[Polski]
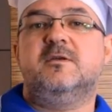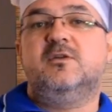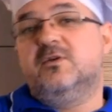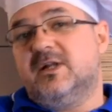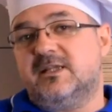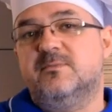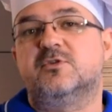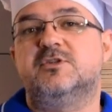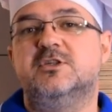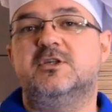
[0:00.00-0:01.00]
no i latem
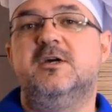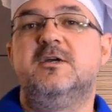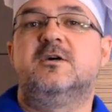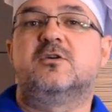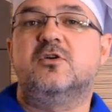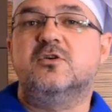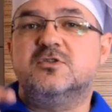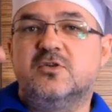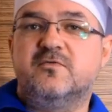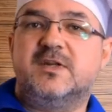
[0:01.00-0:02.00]
troszeczkę
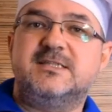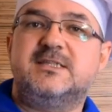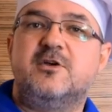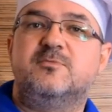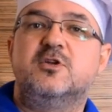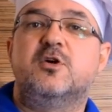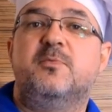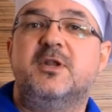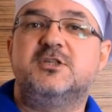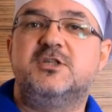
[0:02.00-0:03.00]
rosną, wyrastają tylko
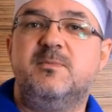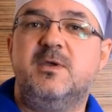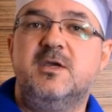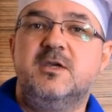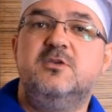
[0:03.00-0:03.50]
ponad ziemię,